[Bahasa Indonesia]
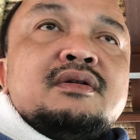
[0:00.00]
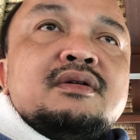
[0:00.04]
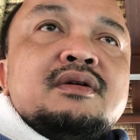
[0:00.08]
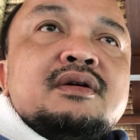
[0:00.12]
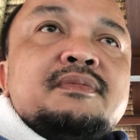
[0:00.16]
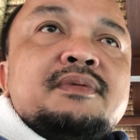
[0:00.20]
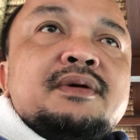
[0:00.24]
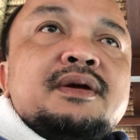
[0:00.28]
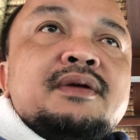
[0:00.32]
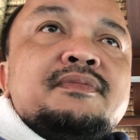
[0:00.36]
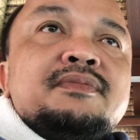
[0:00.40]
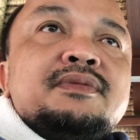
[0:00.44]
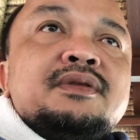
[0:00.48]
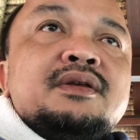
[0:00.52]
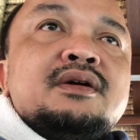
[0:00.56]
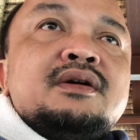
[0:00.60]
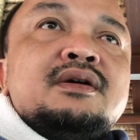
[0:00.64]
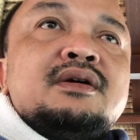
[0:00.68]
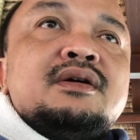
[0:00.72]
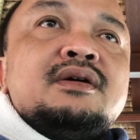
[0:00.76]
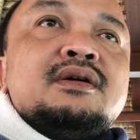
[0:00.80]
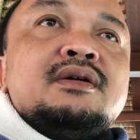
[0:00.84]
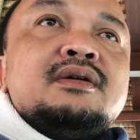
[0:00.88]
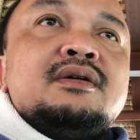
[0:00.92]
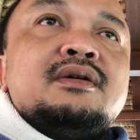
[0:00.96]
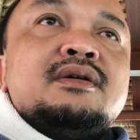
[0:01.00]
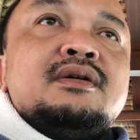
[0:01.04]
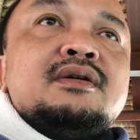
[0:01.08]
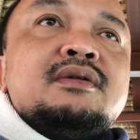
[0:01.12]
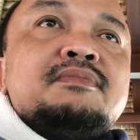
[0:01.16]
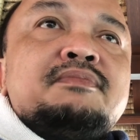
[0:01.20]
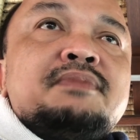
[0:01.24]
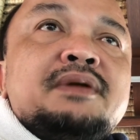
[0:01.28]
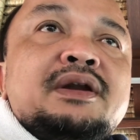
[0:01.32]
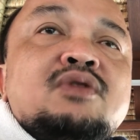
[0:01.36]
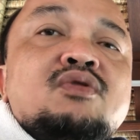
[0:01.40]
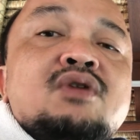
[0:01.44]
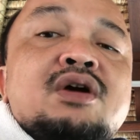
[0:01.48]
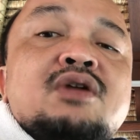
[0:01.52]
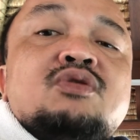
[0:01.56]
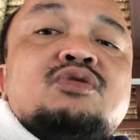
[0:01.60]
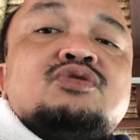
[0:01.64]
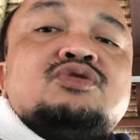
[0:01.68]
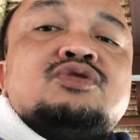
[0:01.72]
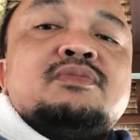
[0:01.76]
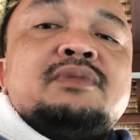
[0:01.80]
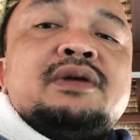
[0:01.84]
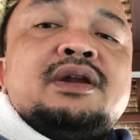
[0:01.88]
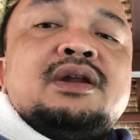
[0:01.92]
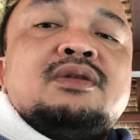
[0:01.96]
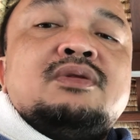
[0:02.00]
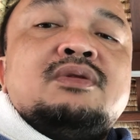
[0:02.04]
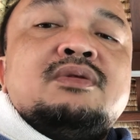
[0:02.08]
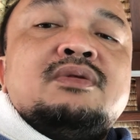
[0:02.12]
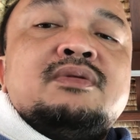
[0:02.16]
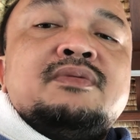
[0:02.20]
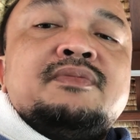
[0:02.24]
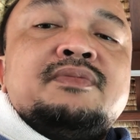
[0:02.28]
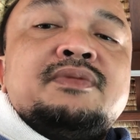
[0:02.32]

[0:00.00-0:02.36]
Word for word: apa uh, perlindungan konsumen itu